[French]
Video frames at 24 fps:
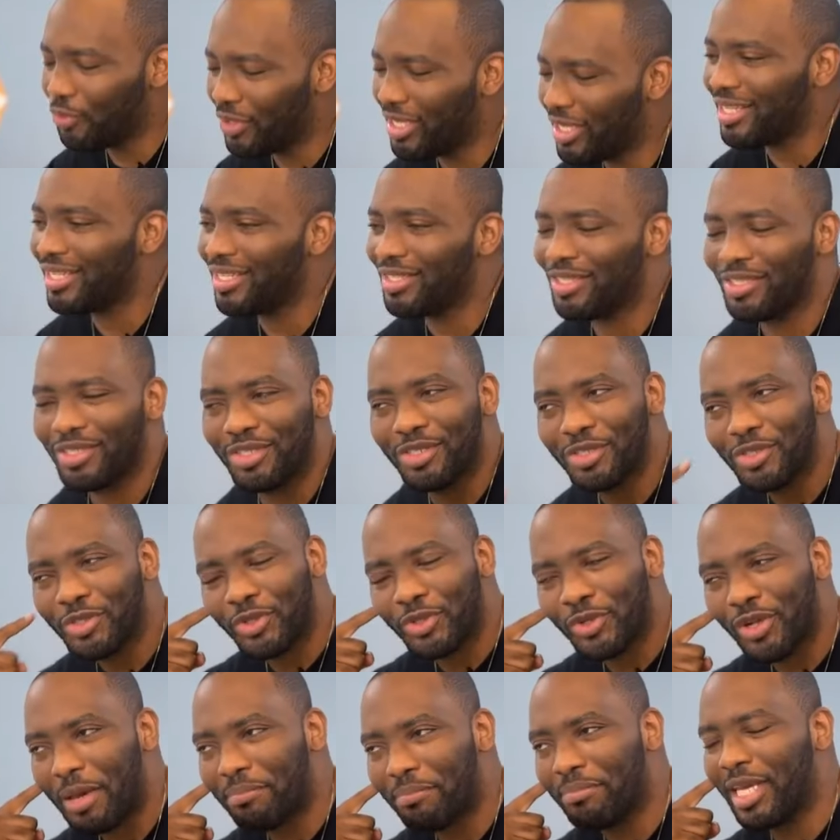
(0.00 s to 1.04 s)
Oui,
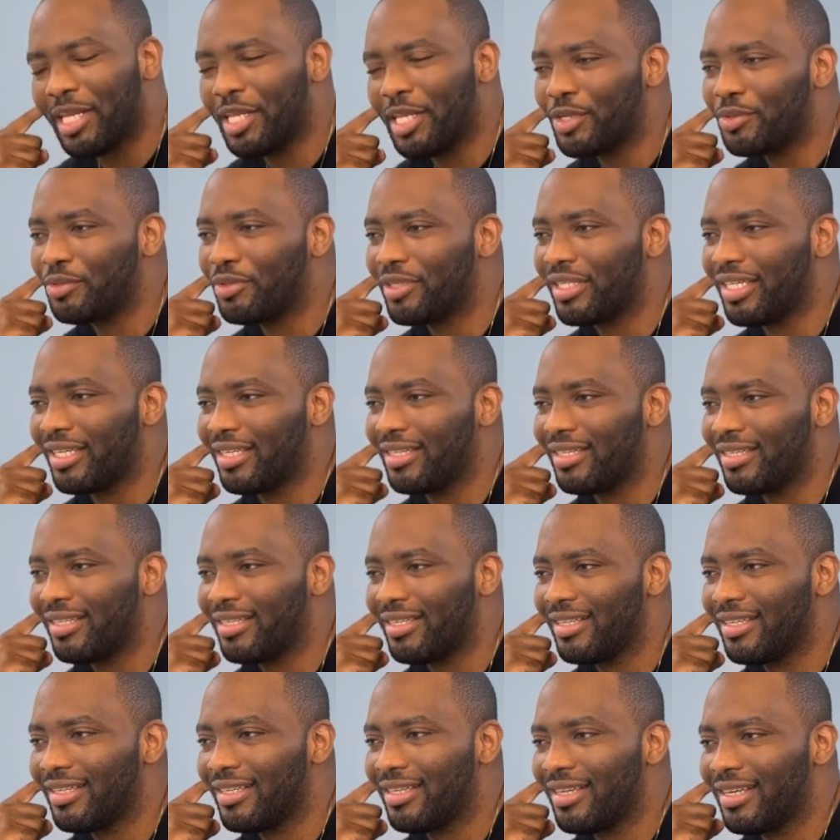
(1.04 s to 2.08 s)
tu l'as bien écouté.
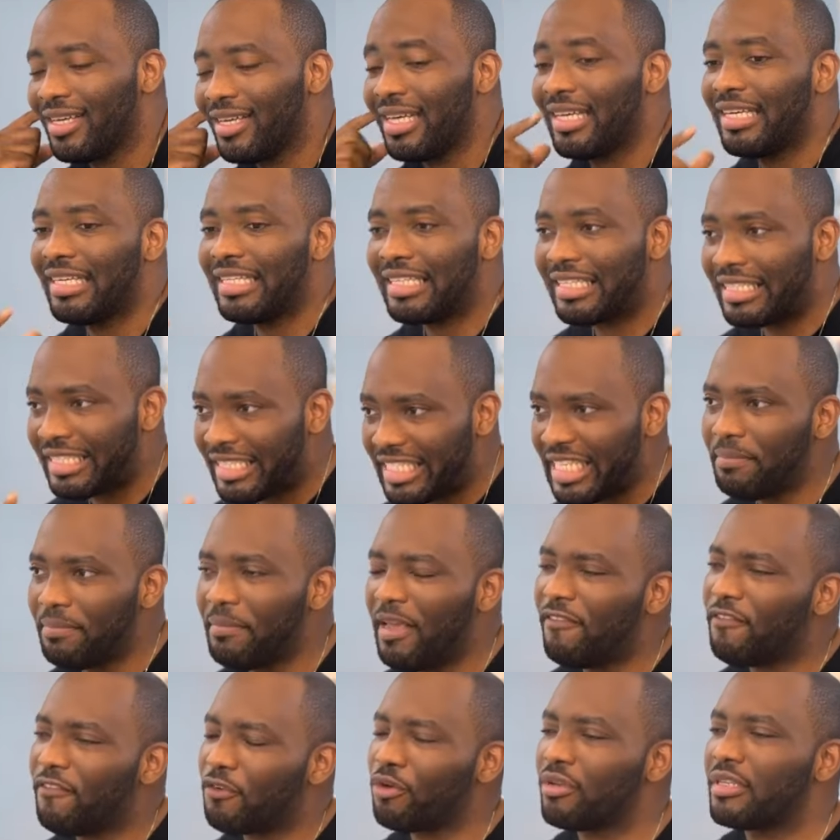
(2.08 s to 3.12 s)
10
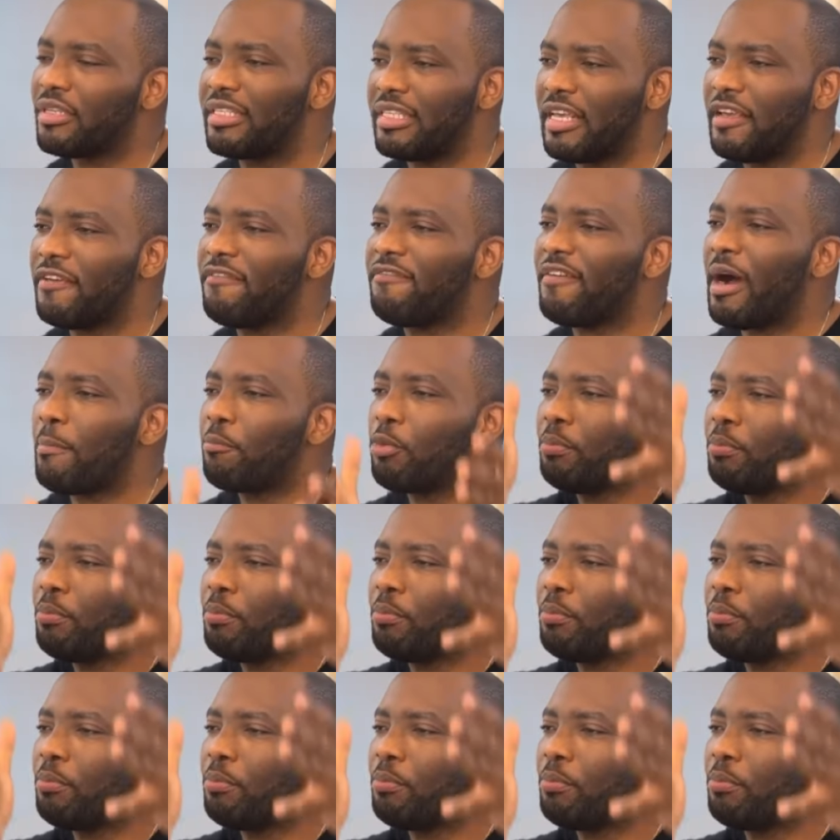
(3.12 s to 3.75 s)
000 francs CFA